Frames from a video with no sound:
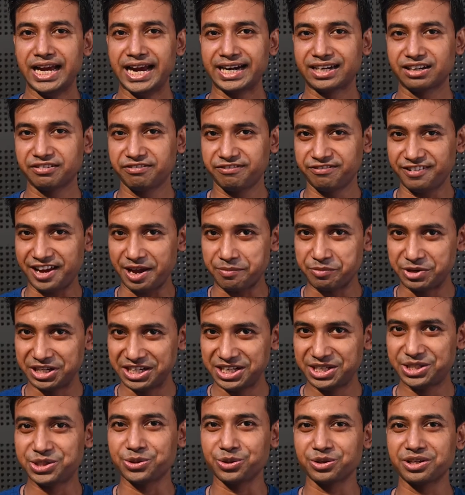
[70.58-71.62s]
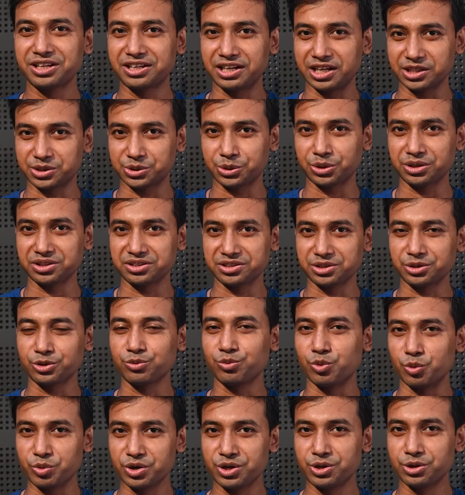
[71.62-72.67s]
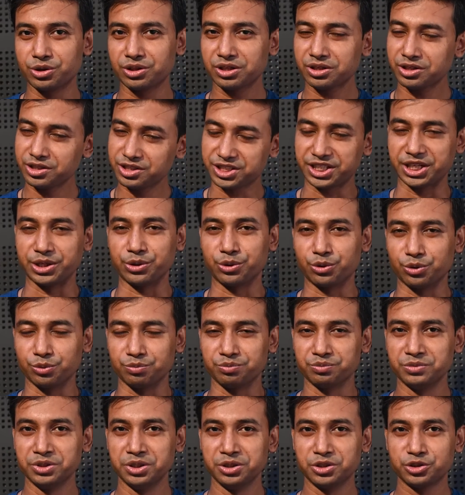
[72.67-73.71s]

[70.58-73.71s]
একটা ফ্যামিলির সঙ্গে কাজ করার যেরকম অভিজ্ঞতা হয় সেই রকম